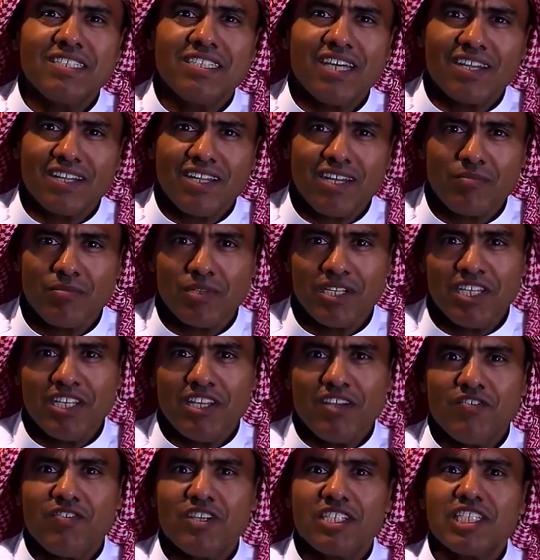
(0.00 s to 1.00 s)
ترهب
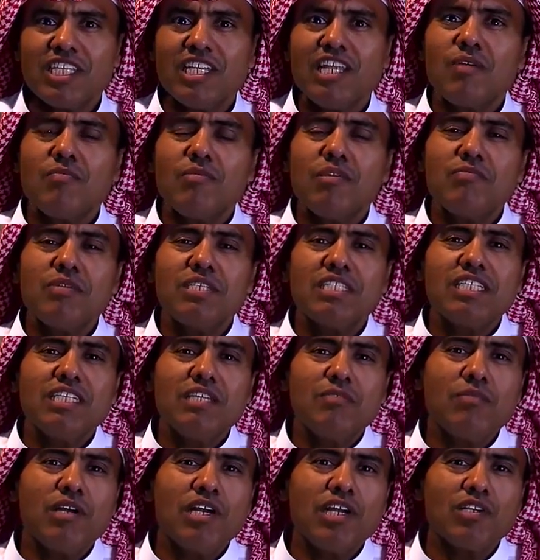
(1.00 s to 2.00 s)
فسلام
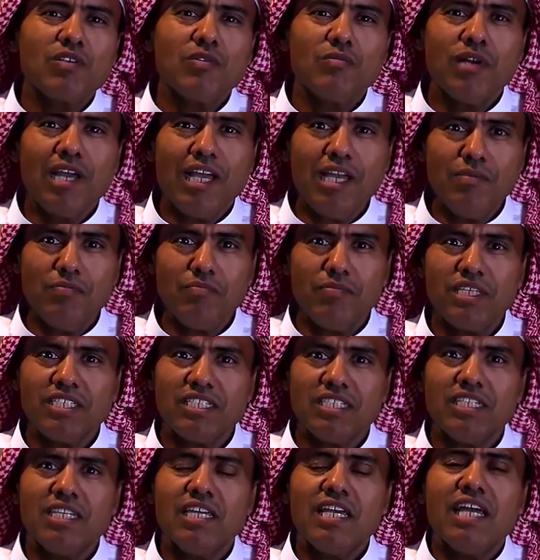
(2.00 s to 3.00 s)
المسيح معكم
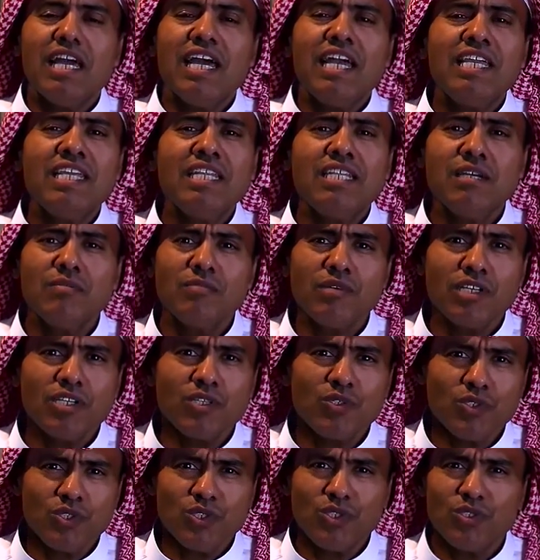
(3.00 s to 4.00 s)
أحبتي أينما
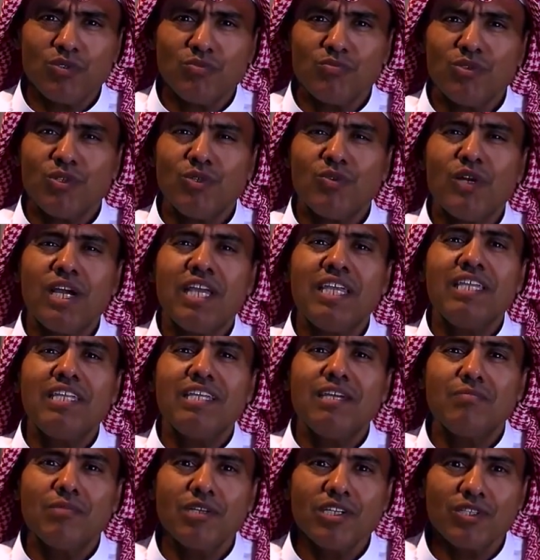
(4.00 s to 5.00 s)
كنتم
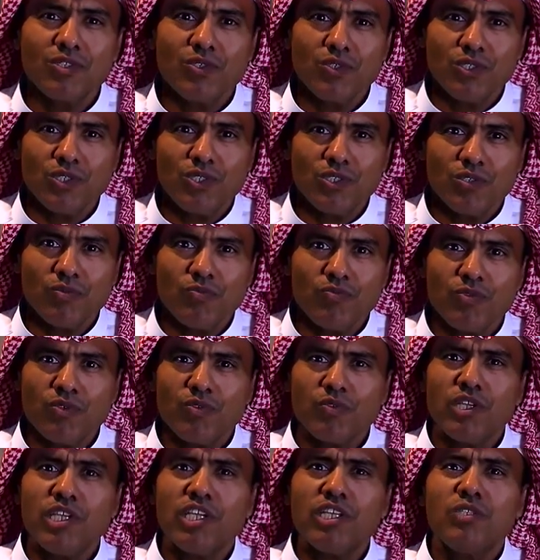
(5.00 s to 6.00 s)
وأيما كنتم
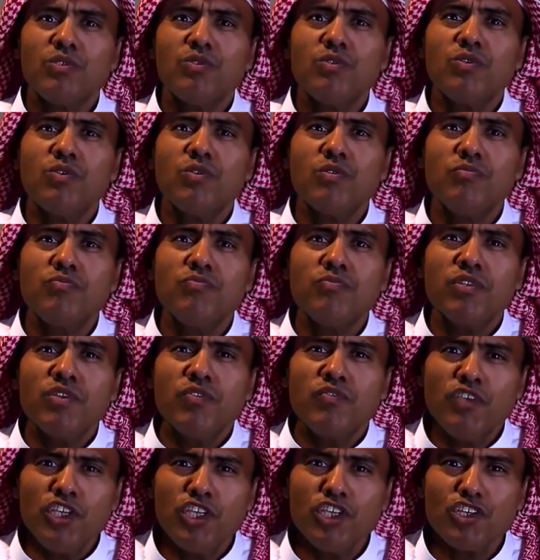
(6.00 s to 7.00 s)
ويدوم
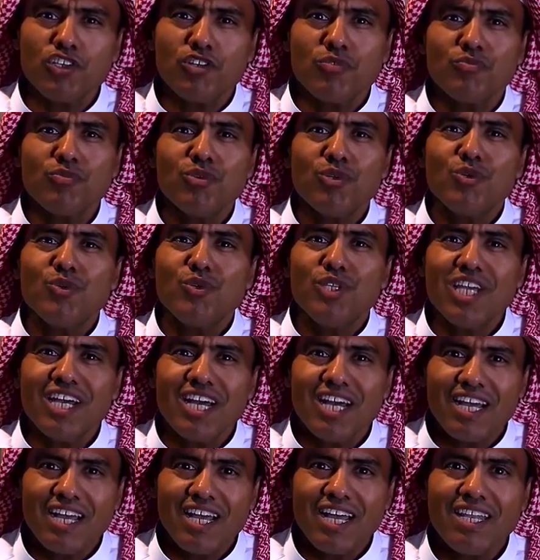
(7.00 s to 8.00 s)
فيكم
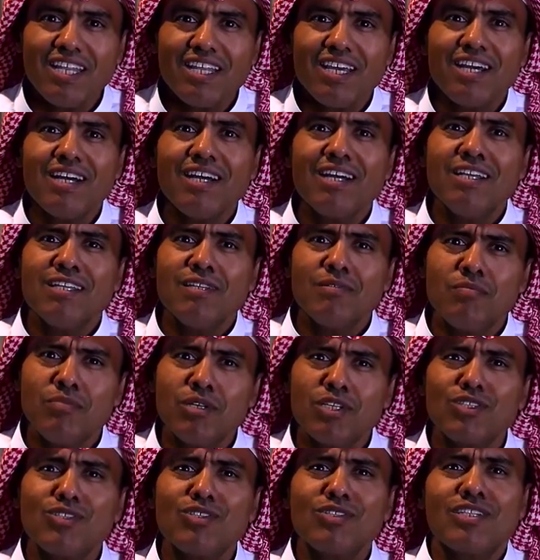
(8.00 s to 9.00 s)
ويا هلا
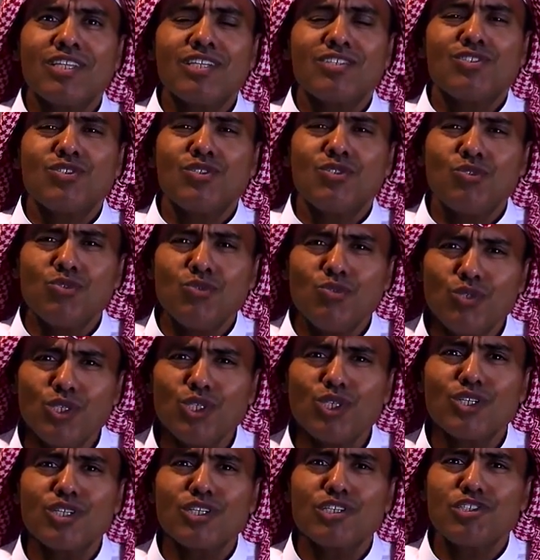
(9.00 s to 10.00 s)
بطش
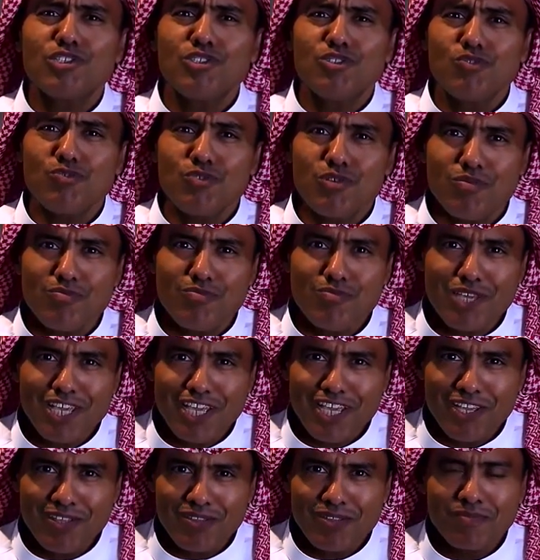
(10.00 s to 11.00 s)
والرش
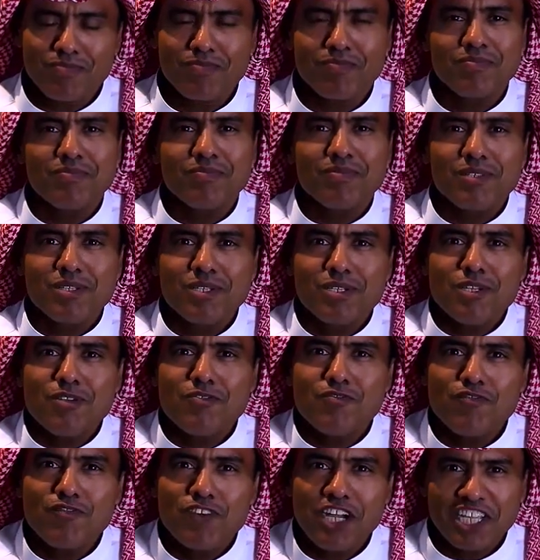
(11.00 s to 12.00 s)
والبيض
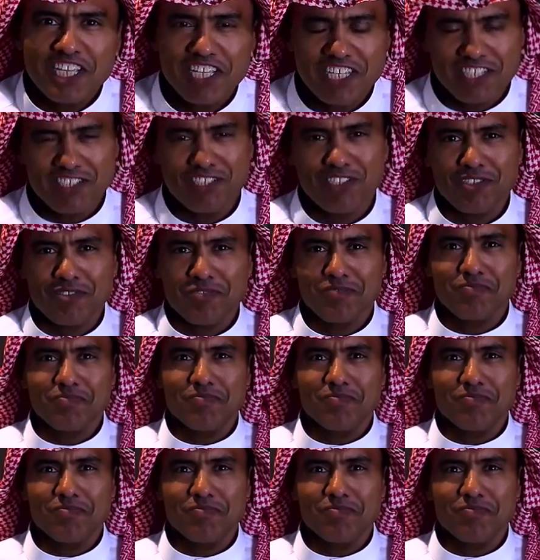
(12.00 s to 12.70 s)
المفقش